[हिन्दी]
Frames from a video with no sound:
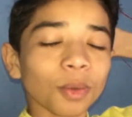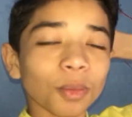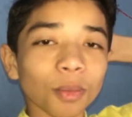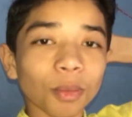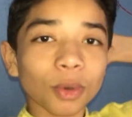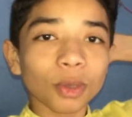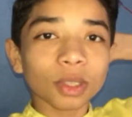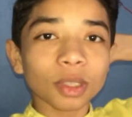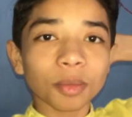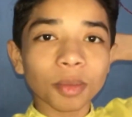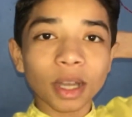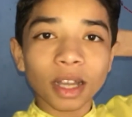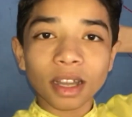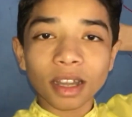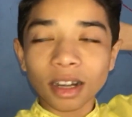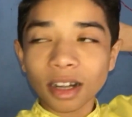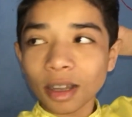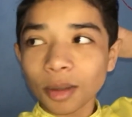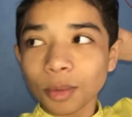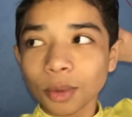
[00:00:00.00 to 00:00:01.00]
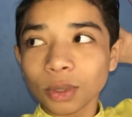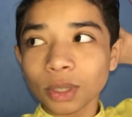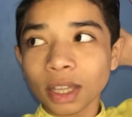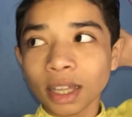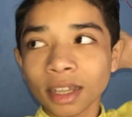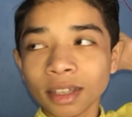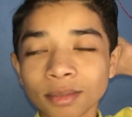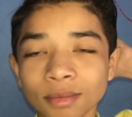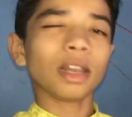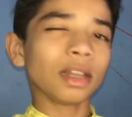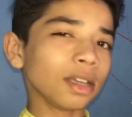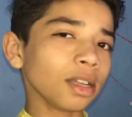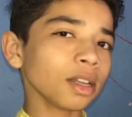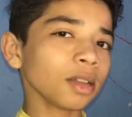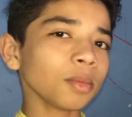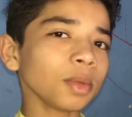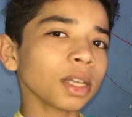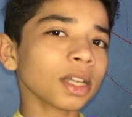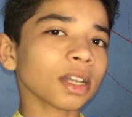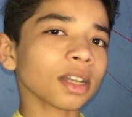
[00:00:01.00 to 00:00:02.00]
बहुत दिमाग ख़राब होता है लेकिन
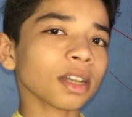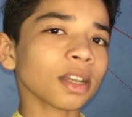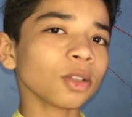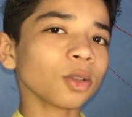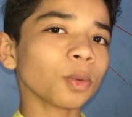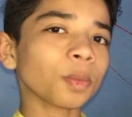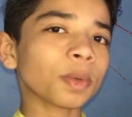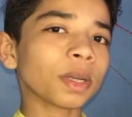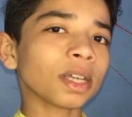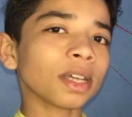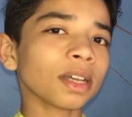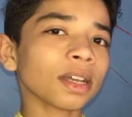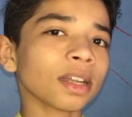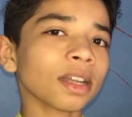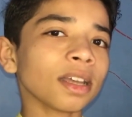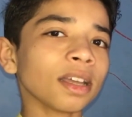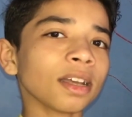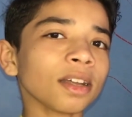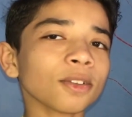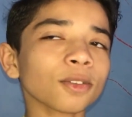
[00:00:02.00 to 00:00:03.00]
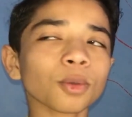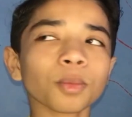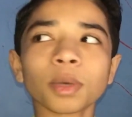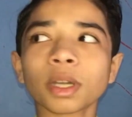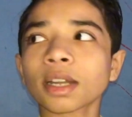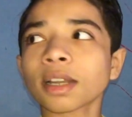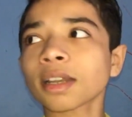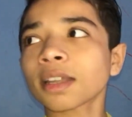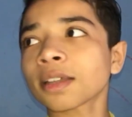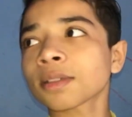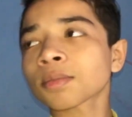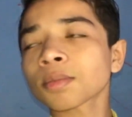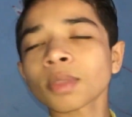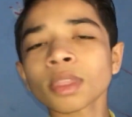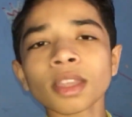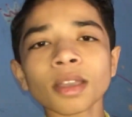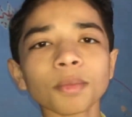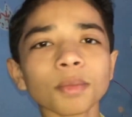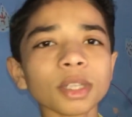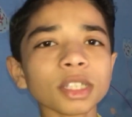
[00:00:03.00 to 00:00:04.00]
अभी करना तो पड़ेगा ना यार तुम्हारे लिए
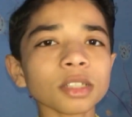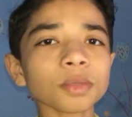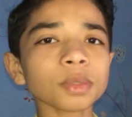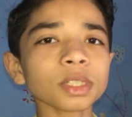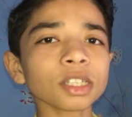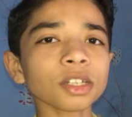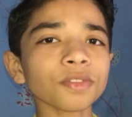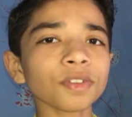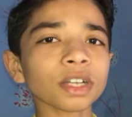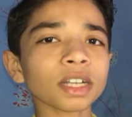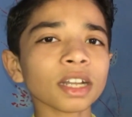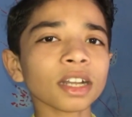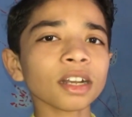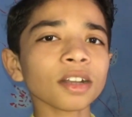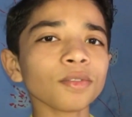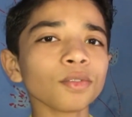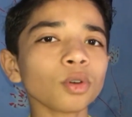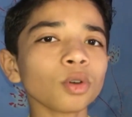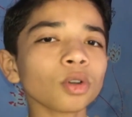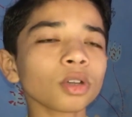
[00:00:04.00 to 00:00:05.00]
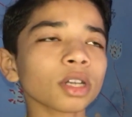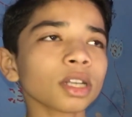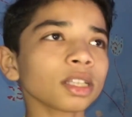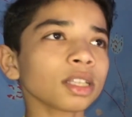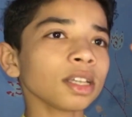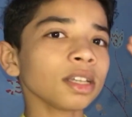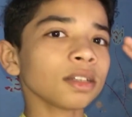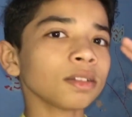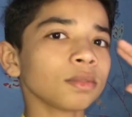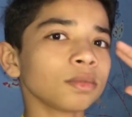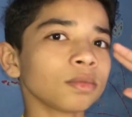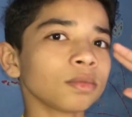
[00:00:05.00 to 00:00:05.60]
बस अभी सिर्फ अठारह ब्लॉग रहते हैं